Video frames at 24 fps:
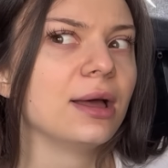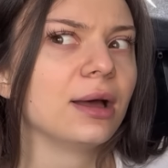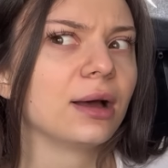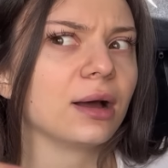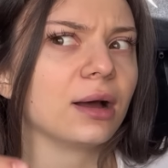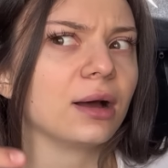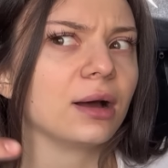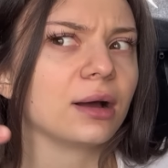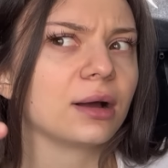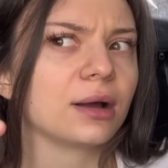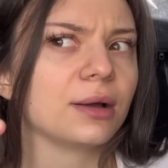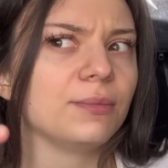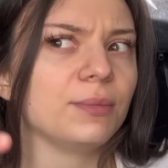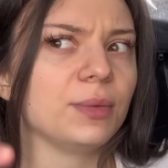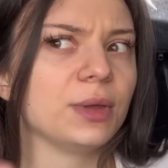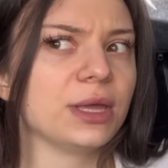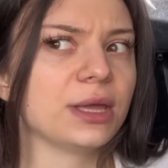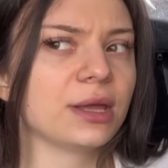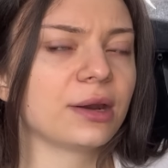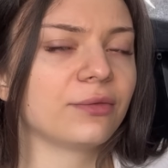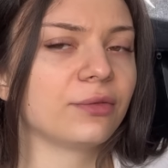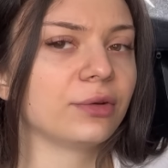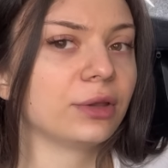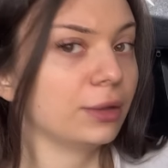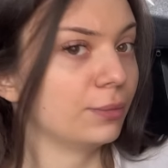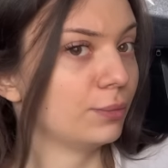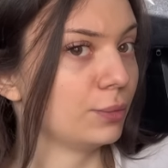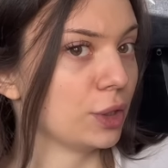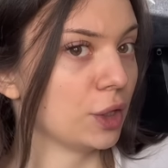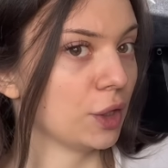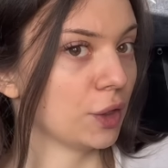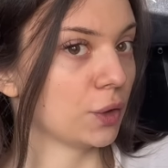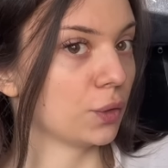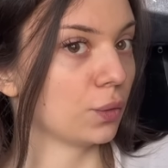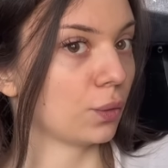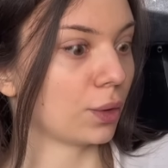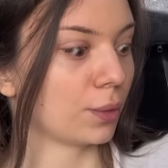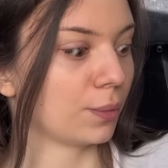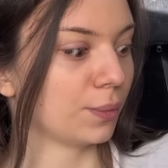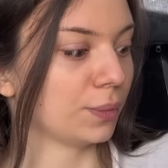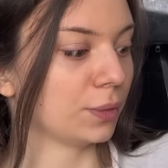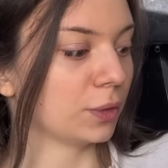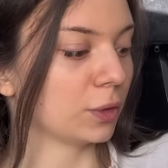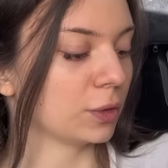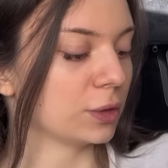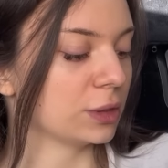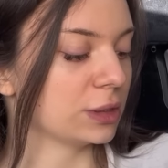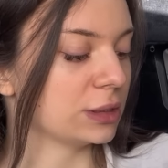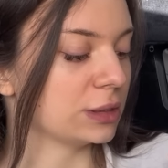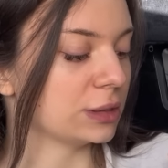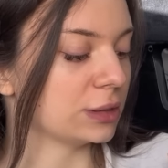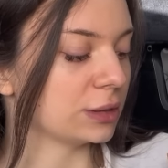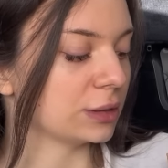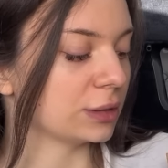э, комбинированным маникюром. То есть...